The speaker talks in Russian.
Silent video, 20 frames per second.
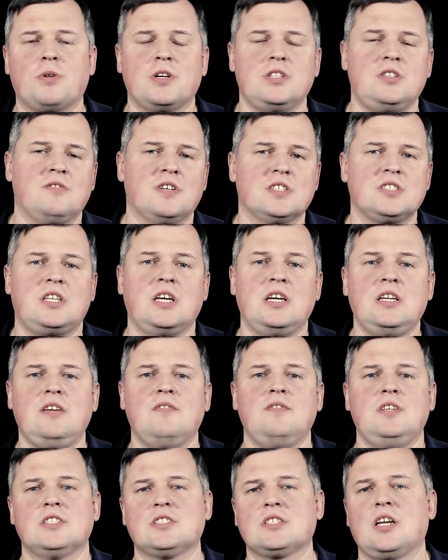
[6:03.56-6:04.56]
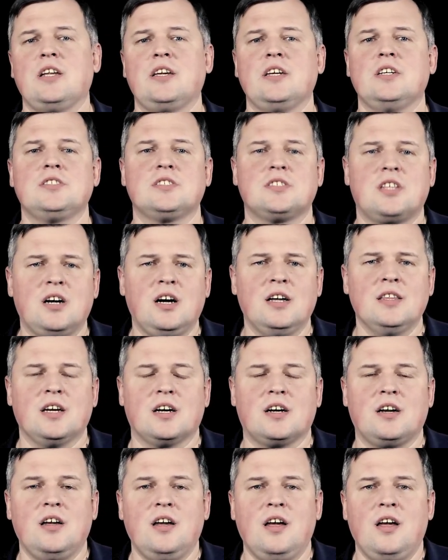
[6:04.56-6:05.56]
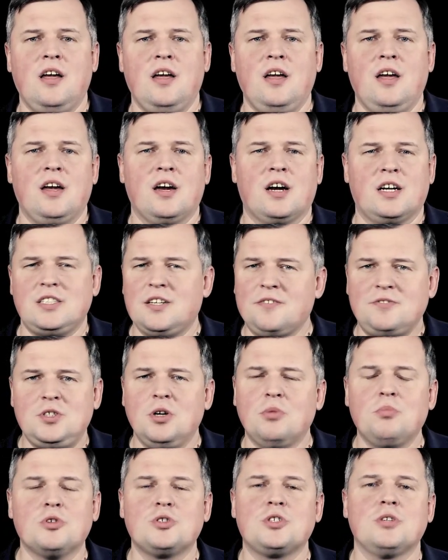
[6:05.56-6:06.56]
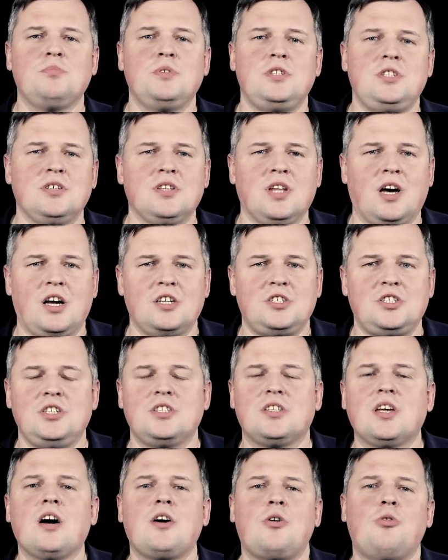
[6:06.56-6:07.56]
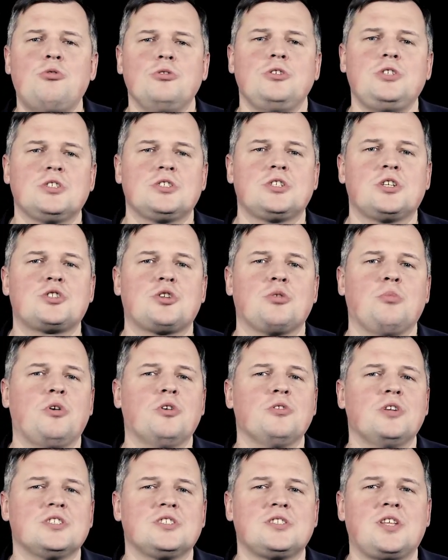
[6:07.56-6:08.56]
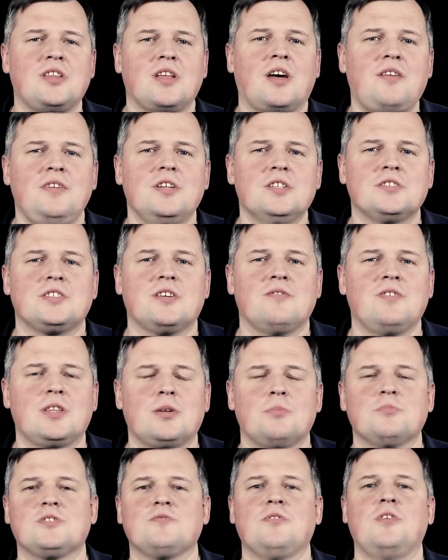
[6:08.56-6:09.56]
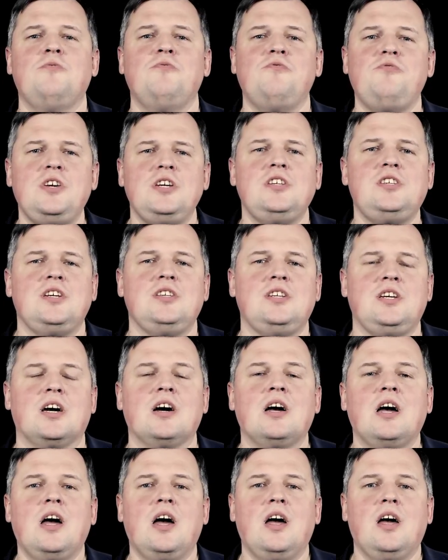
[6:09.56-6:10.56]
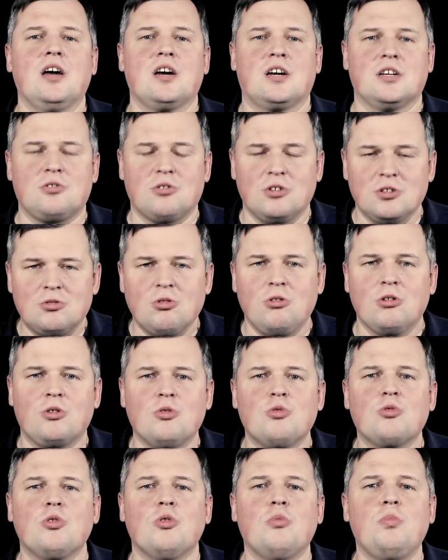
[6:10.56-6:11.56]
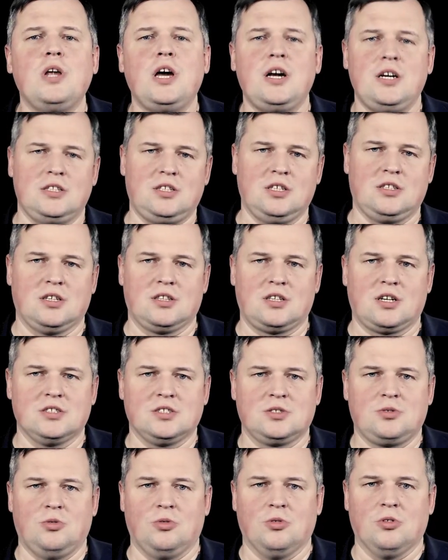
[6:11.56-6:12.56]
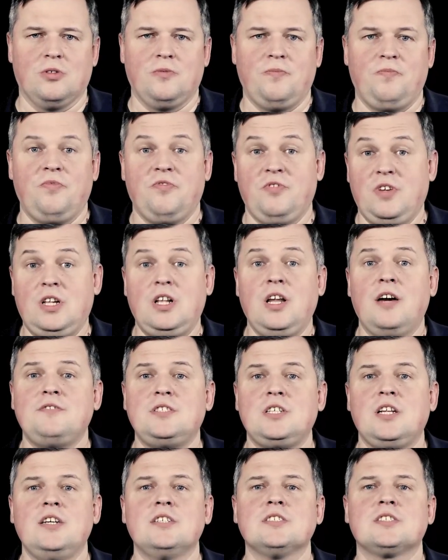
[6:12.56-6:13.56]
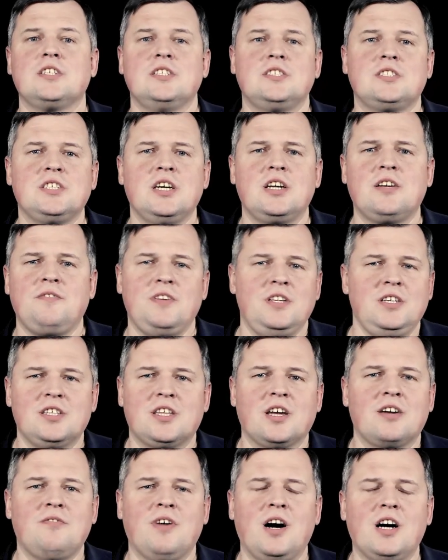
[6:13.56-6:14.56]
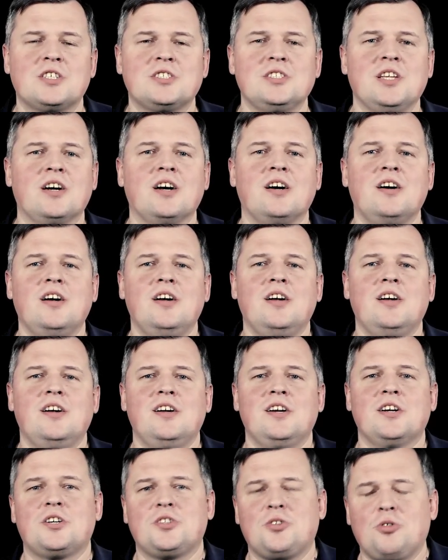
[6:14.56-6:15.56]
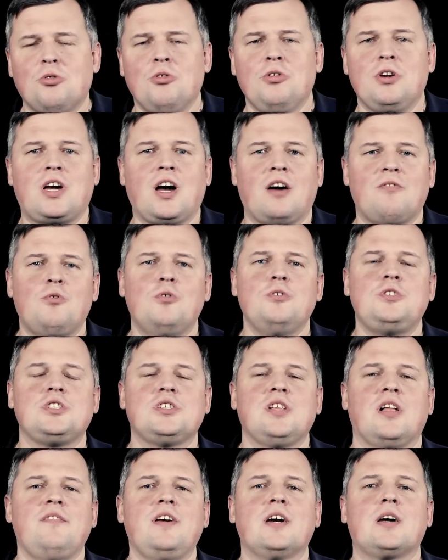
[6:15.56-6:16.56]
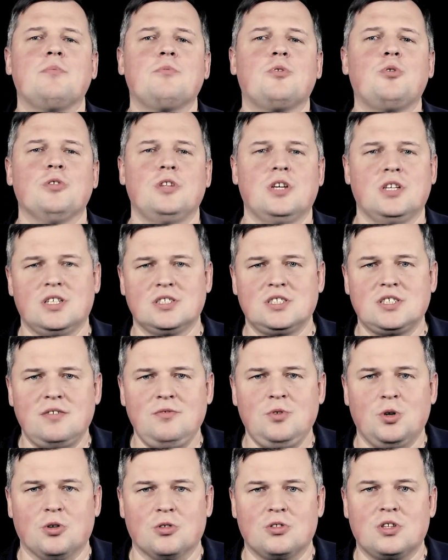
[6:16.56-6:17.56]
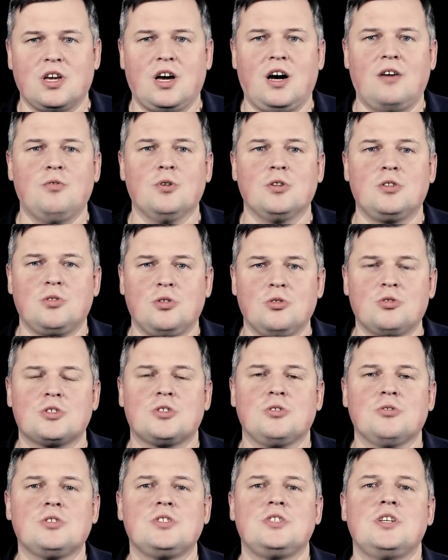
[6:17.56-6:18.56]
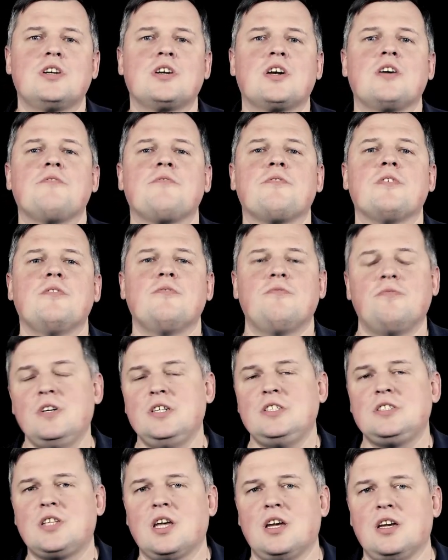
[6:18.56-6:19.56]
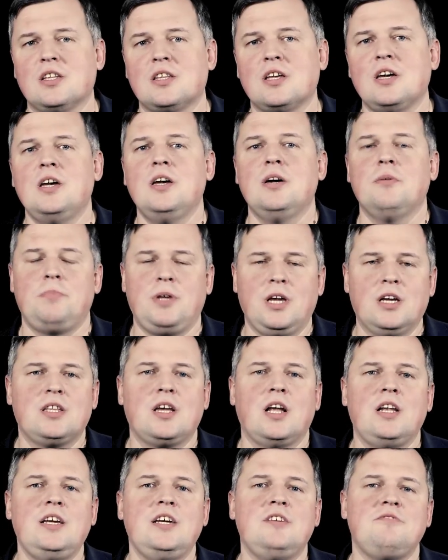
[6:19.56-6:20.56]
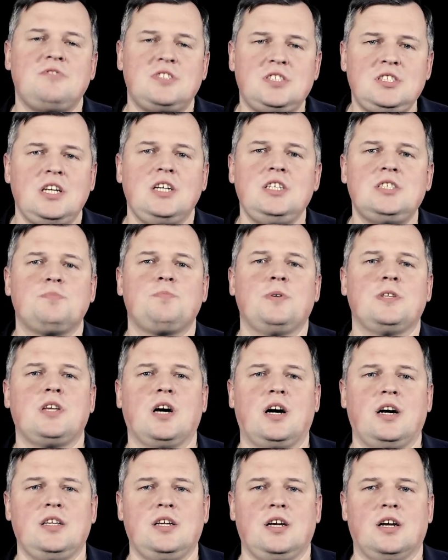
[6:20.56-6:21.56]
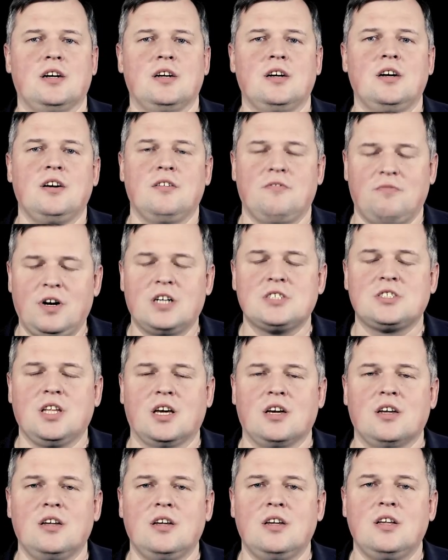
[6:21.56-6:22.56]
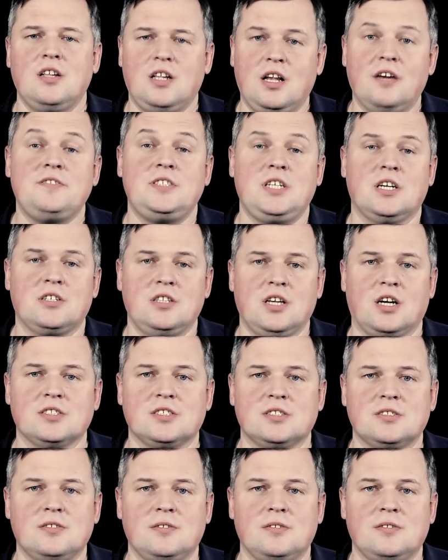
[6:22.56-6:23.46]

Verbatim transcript: противостояния в нескольких странах, хотя все может быть иначе. И так хочется, чтобы он остановился в этом своем видении, которое только углубляет этот раскол. Ведь для Вселенской Церкви не так важно, кто и кого человеком года назовет, а вот то, что Церковь выстоит, преодолеет все испытания, важно для всех нас.